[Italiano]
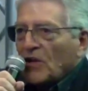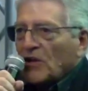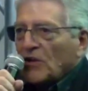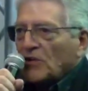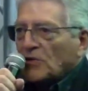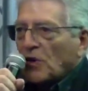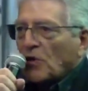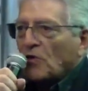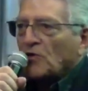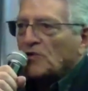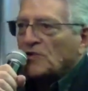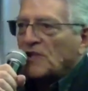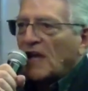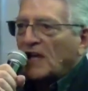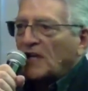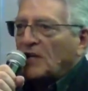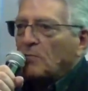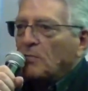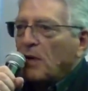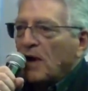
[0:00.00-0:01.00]
sono
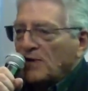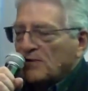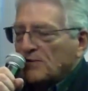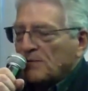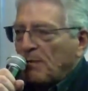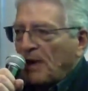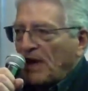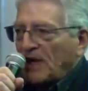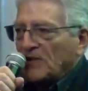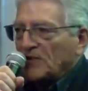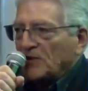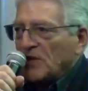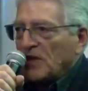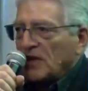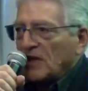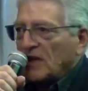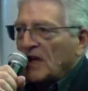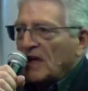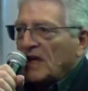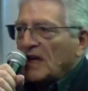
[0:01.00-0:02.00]
stati ben spesi,
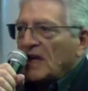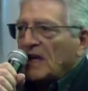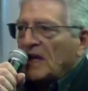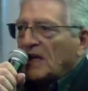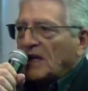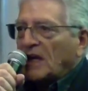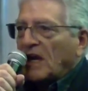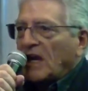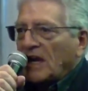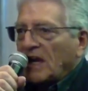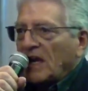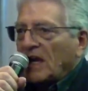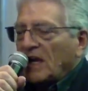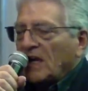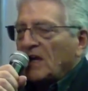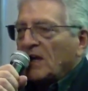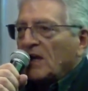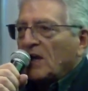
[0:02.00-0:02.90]
che